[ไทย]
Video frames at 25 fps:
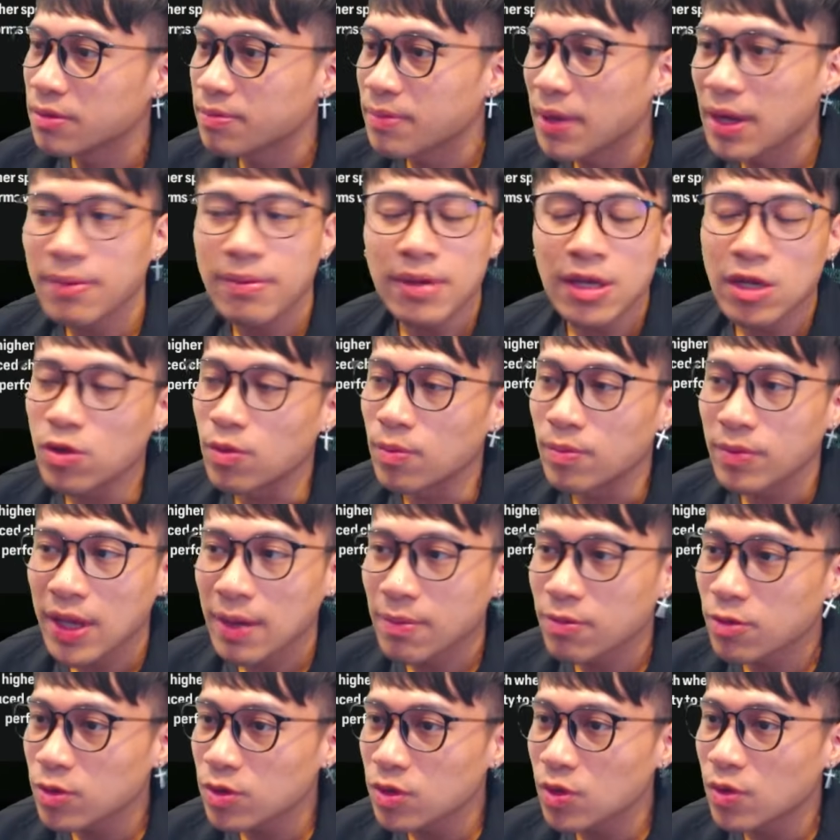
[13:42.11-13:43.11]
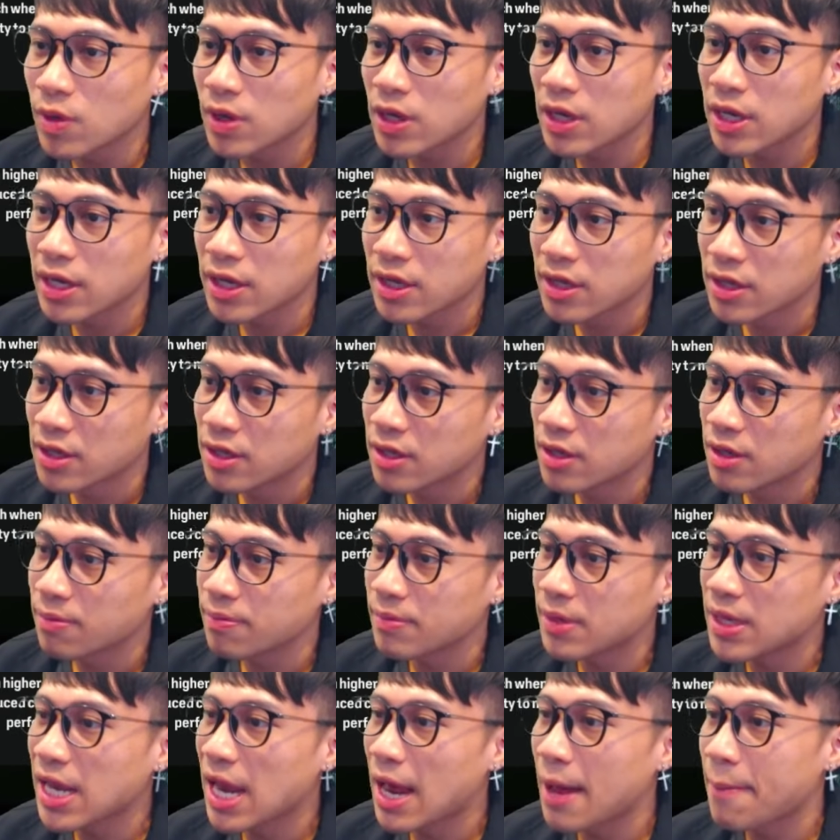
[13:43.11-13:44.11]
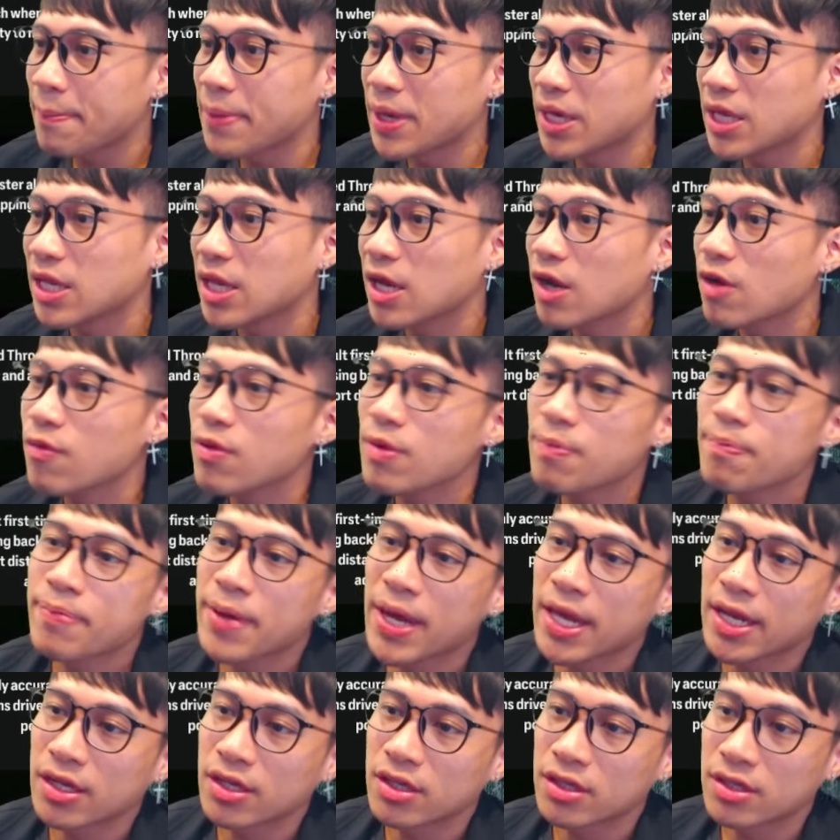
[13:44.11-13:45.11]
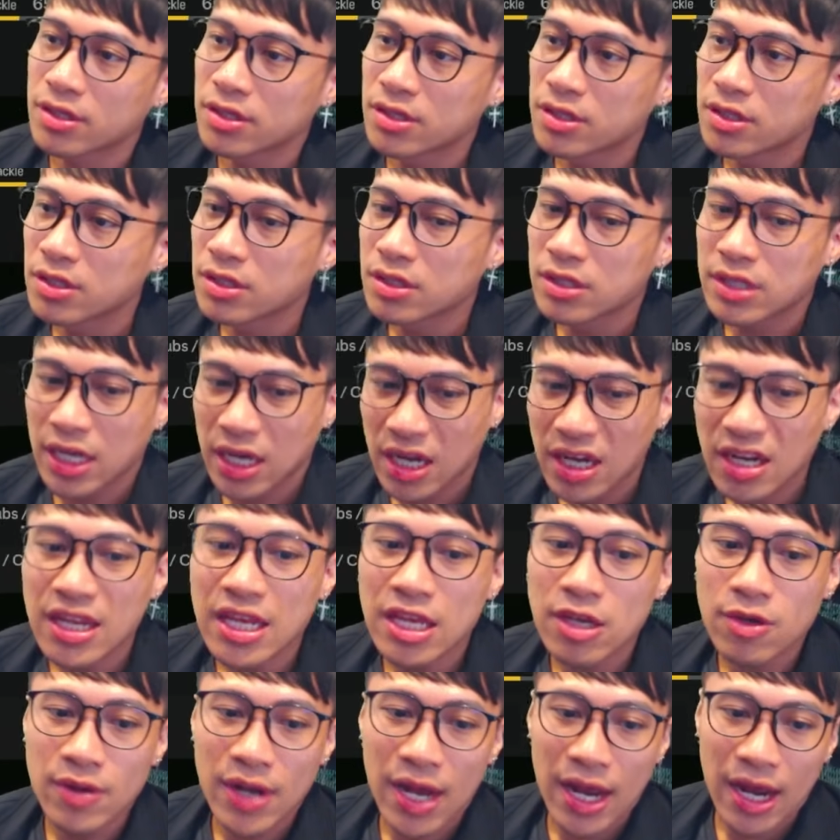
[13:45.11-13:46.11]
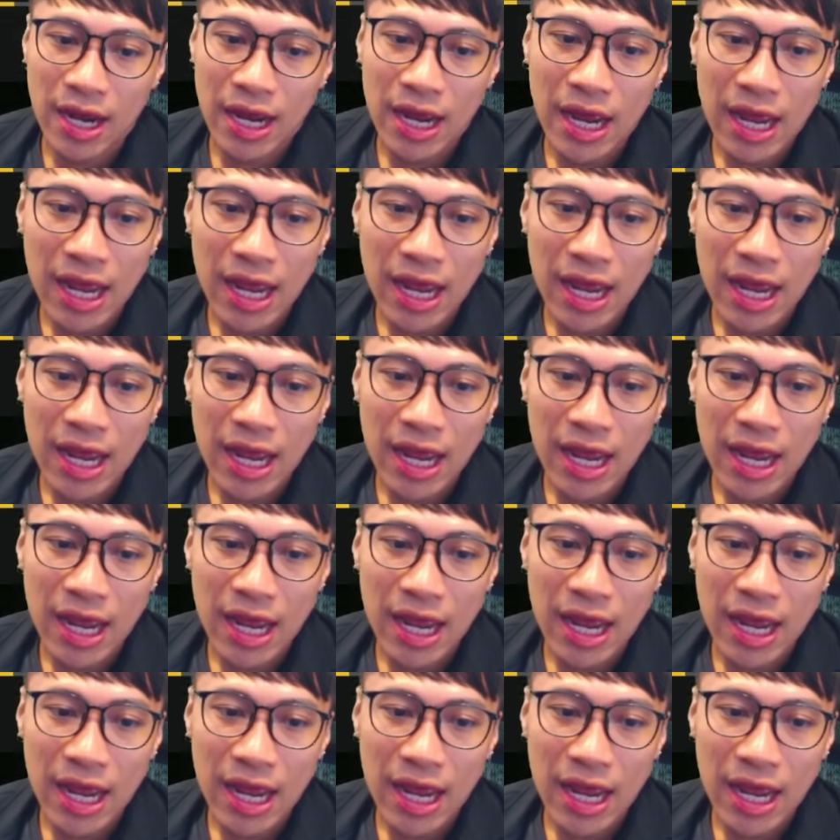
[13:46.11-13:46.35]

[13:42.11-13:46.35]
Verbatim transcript: แม่งมีหลุมแทบทุกตัวเลย มีลาปิดแล้วก็วิปเพชแต่ก็ดีอยู่แหละ